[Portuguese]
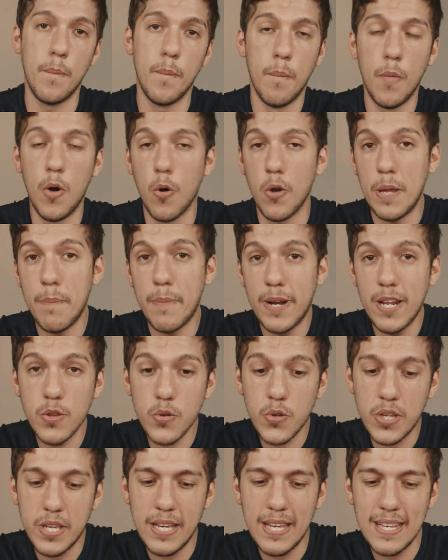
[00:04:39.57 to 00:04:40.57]
Bom,
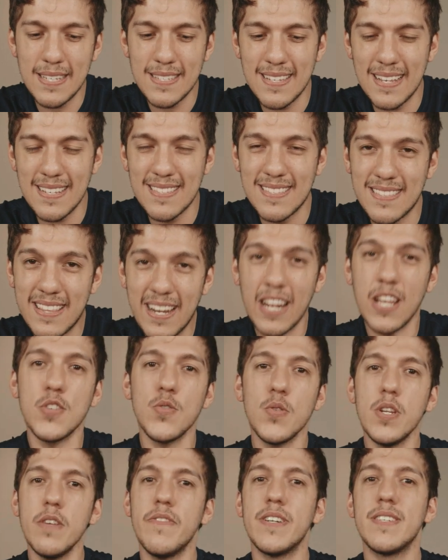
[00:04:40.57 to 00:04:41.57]
lembrando que essas três
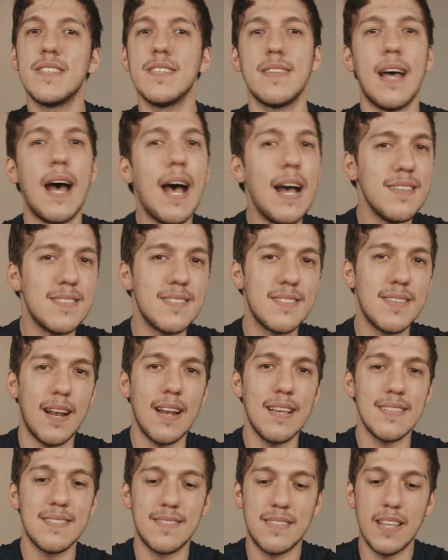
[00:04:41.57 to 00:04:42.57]
universidades,
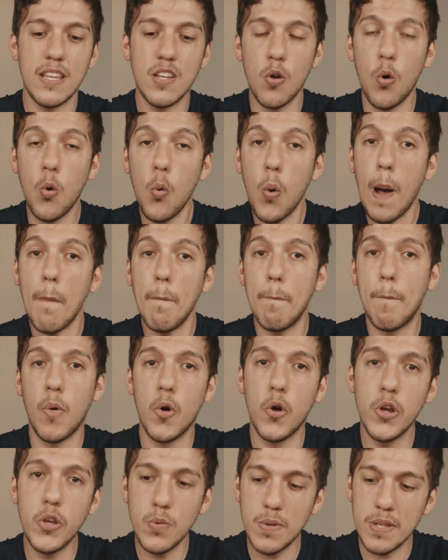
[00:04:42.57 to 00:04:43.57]
elas têm o
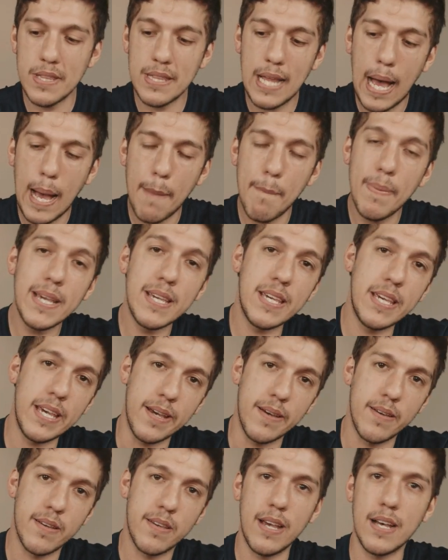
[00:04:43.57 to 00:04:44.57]
apoio da
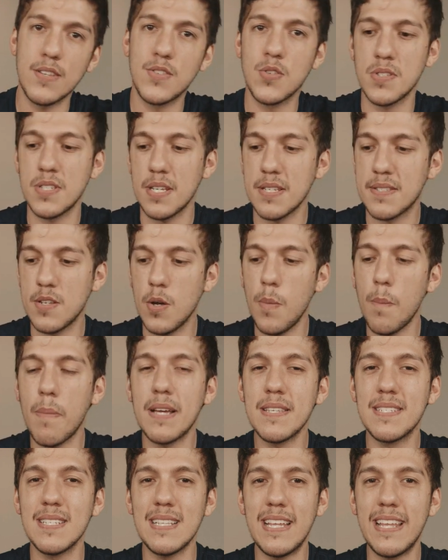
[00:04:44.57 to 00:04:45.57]
ABQ, que é a Associação
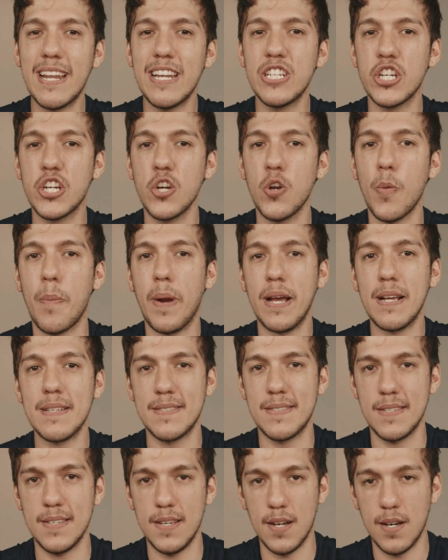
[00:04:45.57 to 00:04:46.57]
Brasileira de
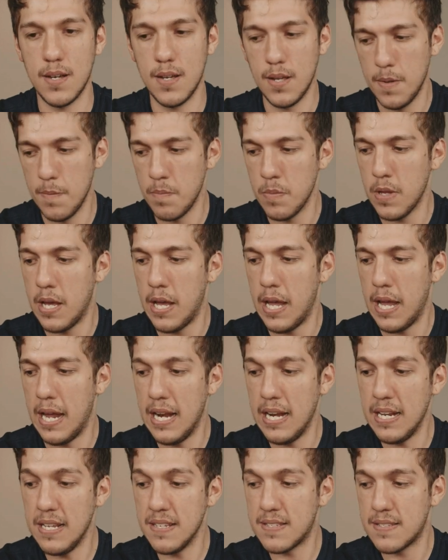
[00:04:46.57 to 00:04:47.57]
Quiropraxia.
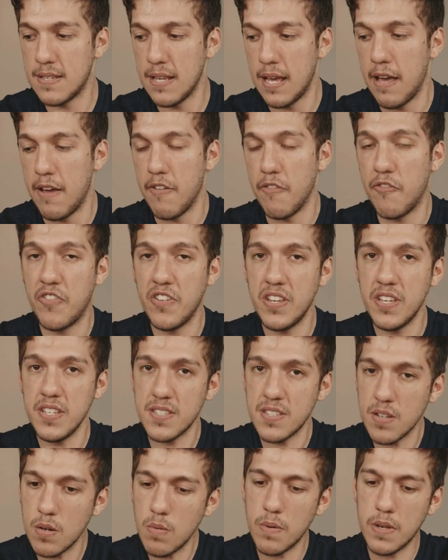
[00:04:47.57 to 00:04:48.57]
Eles
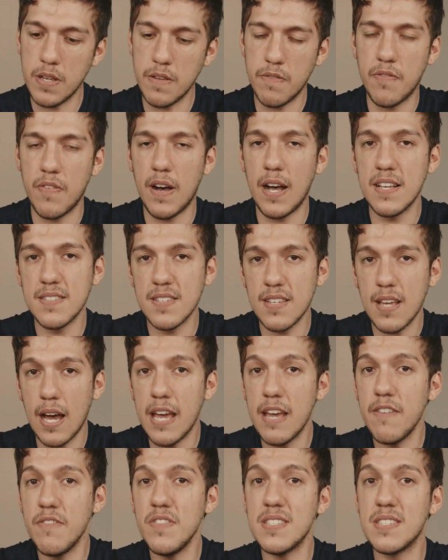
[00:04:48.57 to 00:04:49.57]
visam e fazem a
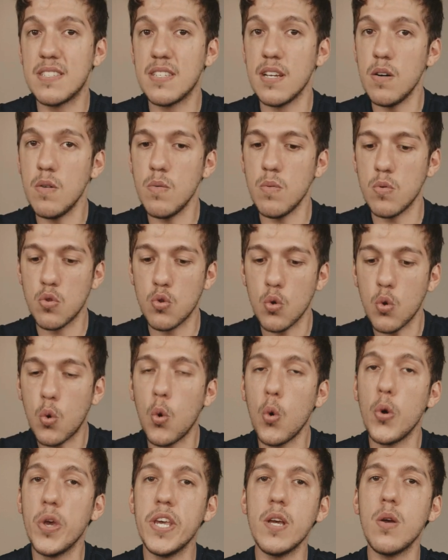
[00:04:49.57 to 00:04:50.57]
revisão do
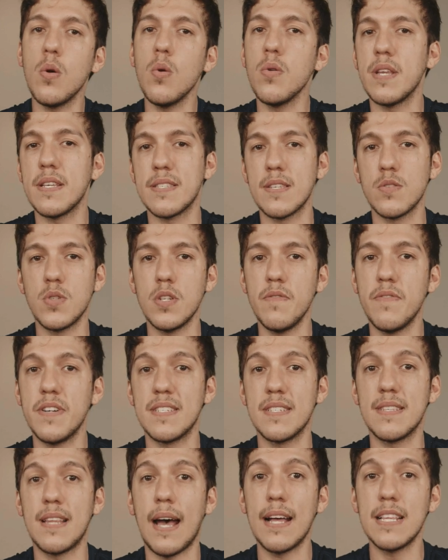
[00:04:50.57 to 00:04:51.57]
currículo dessas
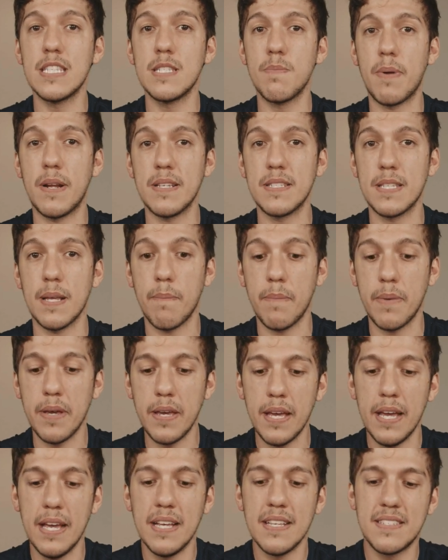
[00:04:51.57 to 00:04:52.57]
universidades para
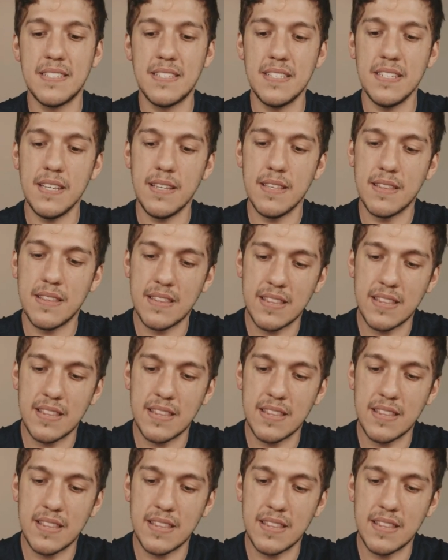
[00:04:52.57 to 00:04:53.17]
saber se